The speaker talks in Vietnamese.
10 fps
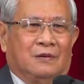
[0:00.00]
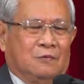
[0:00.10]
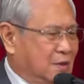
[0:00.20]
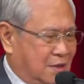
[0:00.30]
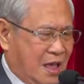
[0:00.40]

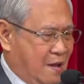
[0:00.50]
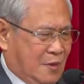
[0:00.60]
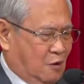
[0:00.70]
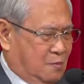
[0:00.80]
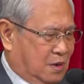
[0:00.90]
Không có anh chị
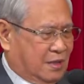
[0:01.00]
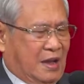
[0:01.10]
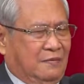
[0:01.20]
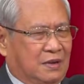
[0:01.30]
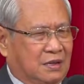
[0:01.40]
em nào của mình
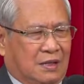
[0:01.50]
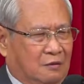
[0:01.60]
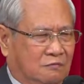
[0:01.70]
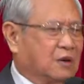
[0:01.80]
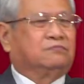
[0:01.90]
thấy và người
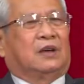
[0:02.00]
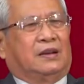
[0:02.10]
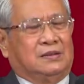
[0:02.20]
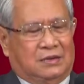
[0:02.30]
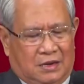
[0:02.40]
ta cũng không
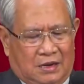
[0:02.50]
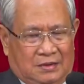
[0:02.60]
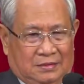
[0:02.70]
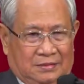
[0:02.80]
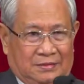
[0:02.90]
thấy
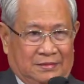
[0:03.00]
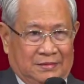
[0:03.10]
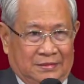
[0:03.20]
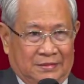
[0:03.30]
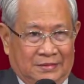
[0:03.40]
nữa.
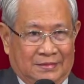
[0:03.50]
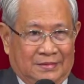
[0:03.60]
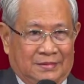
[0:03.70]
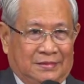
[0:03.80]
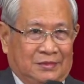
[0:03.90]

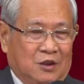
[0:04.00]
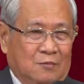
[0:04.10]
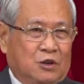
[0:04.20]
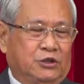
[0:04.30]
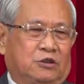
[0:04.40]

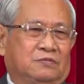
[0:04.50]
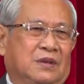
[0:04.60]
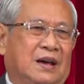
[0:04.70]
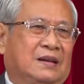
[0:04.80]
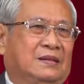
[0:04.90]
Chúa muốn
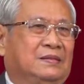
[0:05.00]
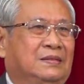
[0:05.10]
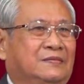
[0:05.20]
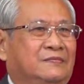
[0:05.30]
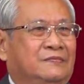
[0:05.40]
chúng ta
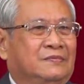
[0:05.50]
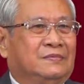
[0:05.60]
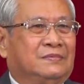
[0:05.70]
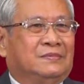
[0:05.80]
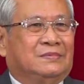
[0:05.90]

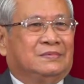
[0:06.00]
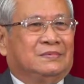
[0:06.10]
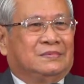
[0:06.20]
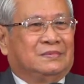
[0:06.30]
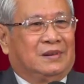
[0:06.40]

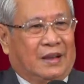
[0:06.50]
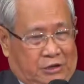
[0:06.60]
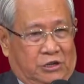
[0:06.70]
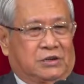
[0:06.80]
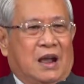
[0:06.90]

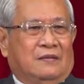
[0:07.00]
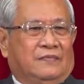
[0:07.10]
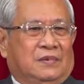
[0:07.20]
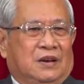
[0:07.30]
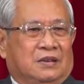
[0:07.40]
là sự
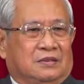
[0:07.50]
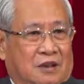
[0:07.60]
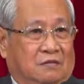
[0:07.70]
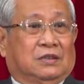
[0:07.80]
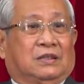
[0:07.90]
sáng cũng được,
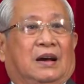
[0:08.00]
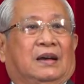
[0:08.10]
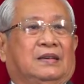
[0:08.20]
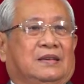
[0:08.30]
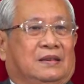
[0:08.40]
nhiều người
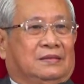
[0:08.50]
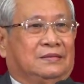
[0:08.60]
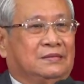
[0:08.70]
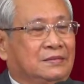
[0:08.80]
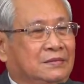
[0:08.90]
thấy,
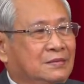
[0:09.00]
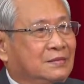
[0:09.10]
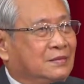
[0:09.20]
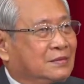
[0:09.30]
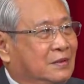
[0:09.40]

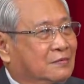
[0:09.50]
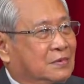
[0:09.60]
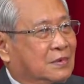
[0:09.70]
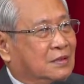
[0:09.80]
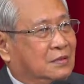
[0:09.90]
nhưng
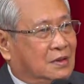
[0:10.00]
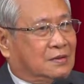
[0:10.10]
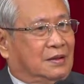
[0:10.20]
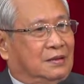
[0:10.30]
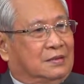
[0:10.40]
người ta
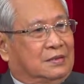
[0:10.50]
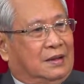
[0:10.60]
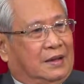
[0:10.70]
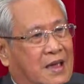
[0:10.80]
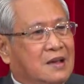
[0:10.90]
thích hay là người
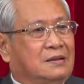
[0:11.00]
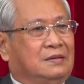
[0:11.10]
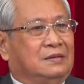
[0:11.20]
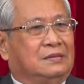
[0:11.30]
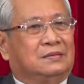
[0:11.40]
ta
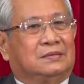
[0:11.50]
ghét.